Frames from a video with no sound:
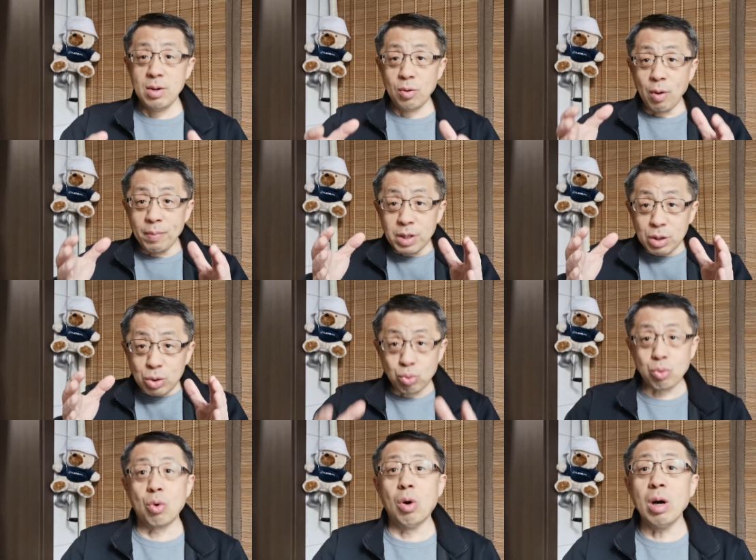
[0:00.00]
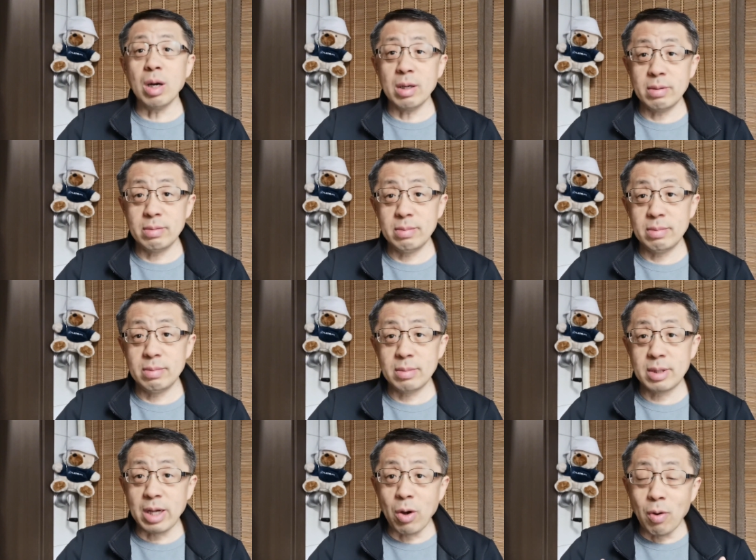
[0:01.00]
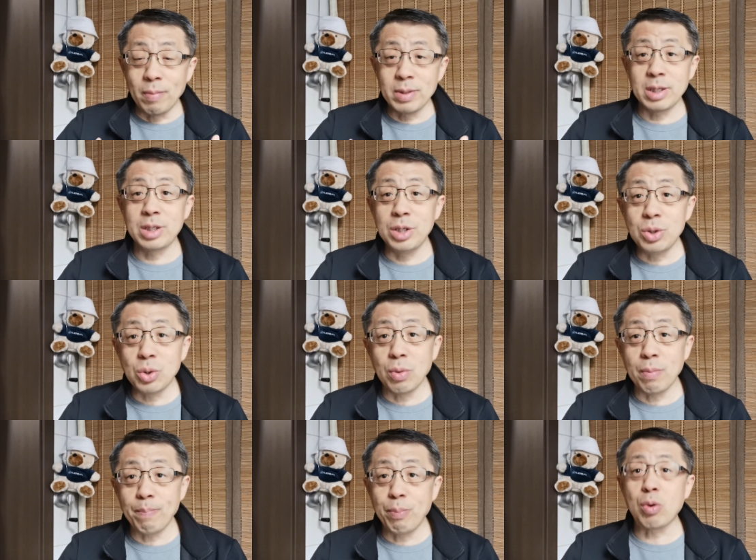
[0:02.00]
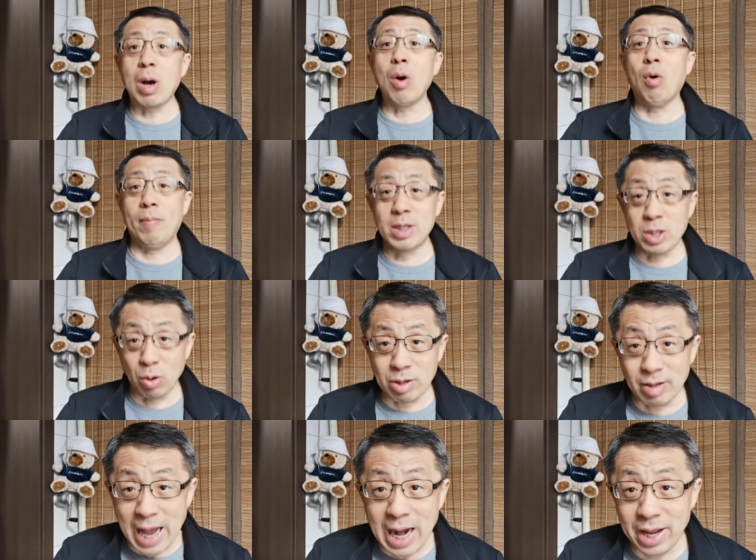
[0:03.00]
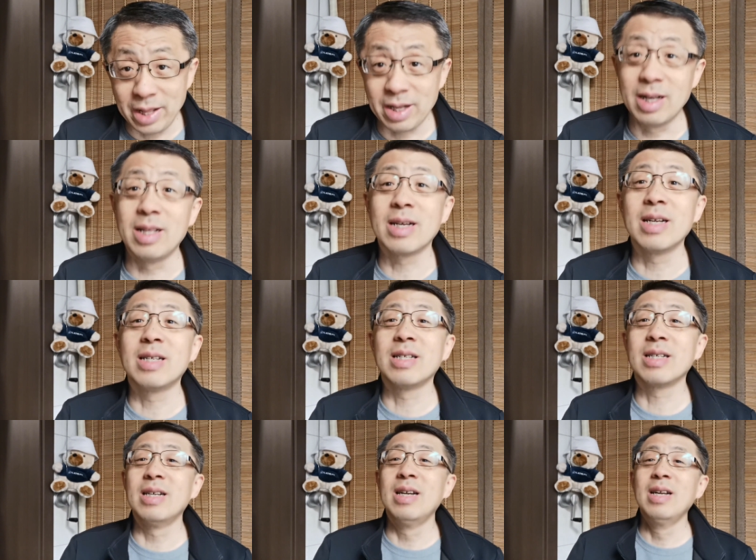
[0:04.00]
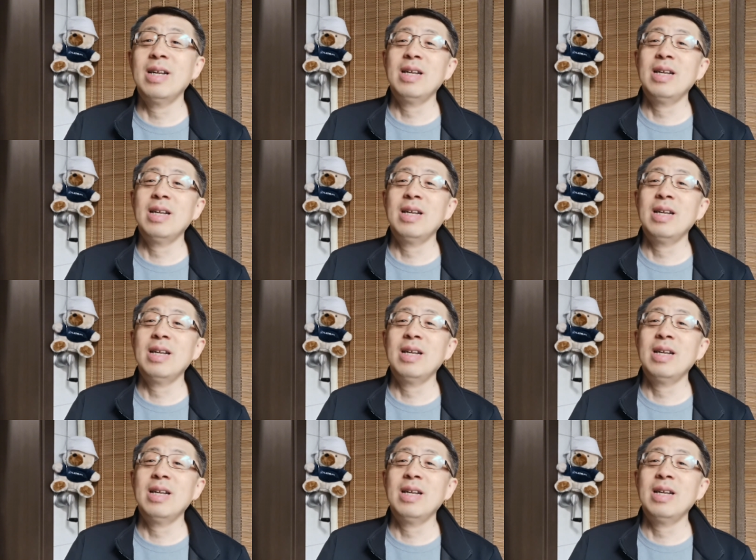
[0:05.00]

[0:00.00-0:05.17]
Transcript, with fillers: 我们的祖国，在我们的心中，不管我们走到哪里，那那个这个，